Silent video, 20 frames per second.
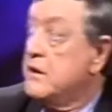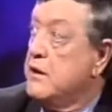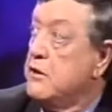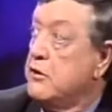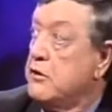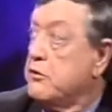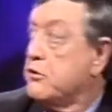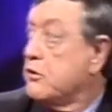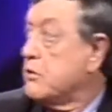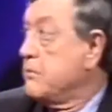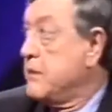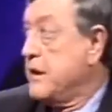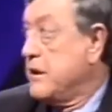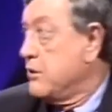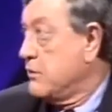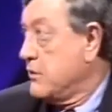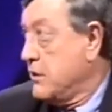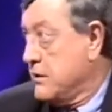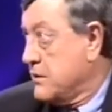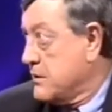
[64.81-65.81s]
y los
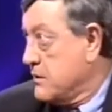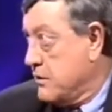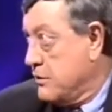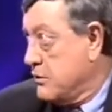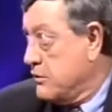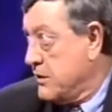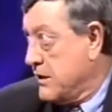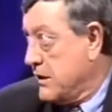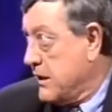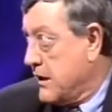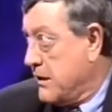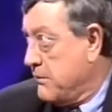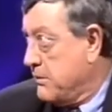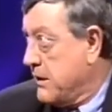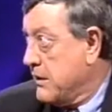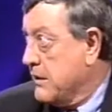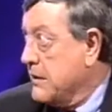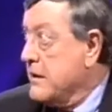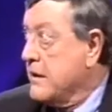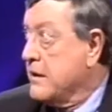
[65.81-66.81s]
dormilones no
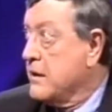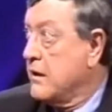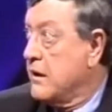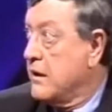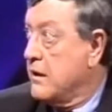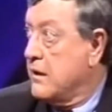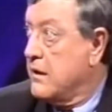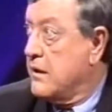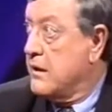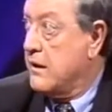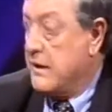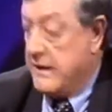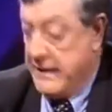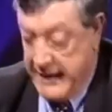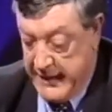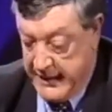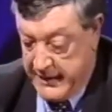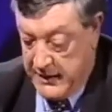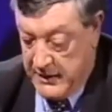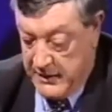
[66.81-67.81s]
llegaban a,
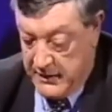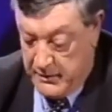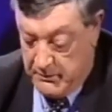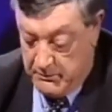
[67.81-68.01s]
nada,